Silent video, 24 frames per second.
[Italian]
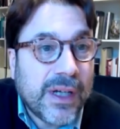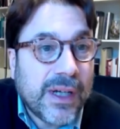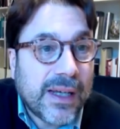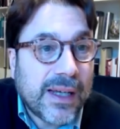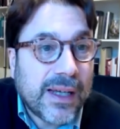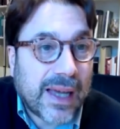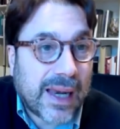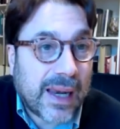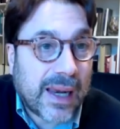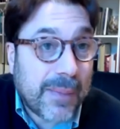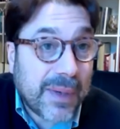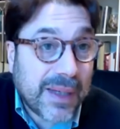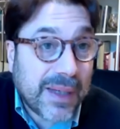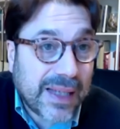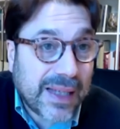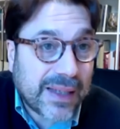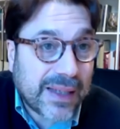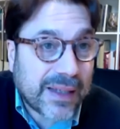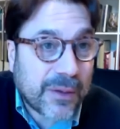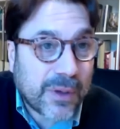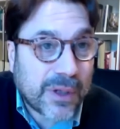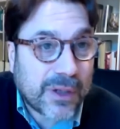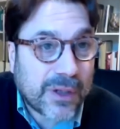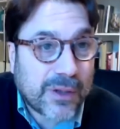che alla metà
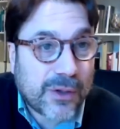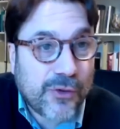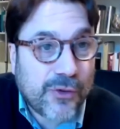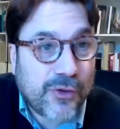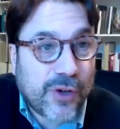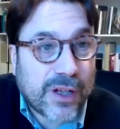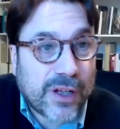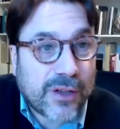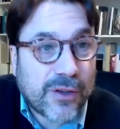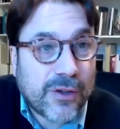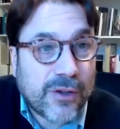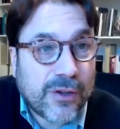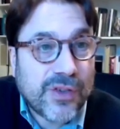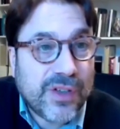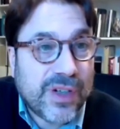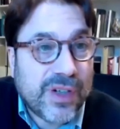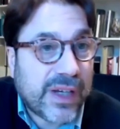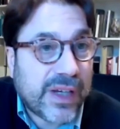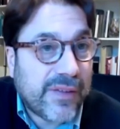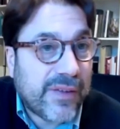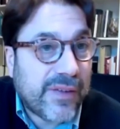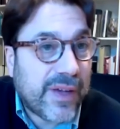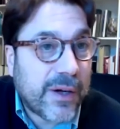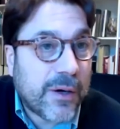del Quattrocento
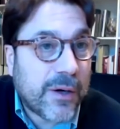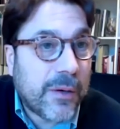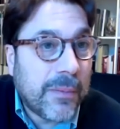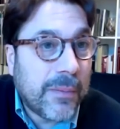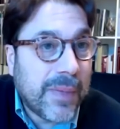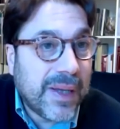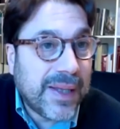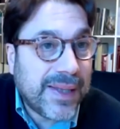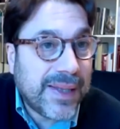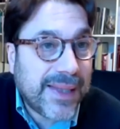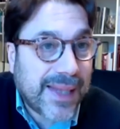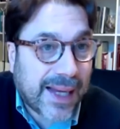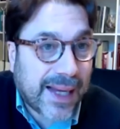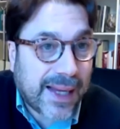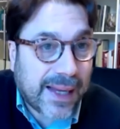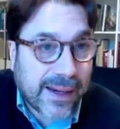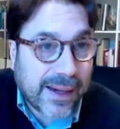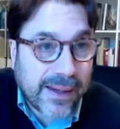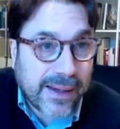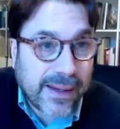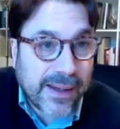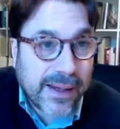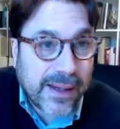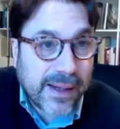scrive i commentari,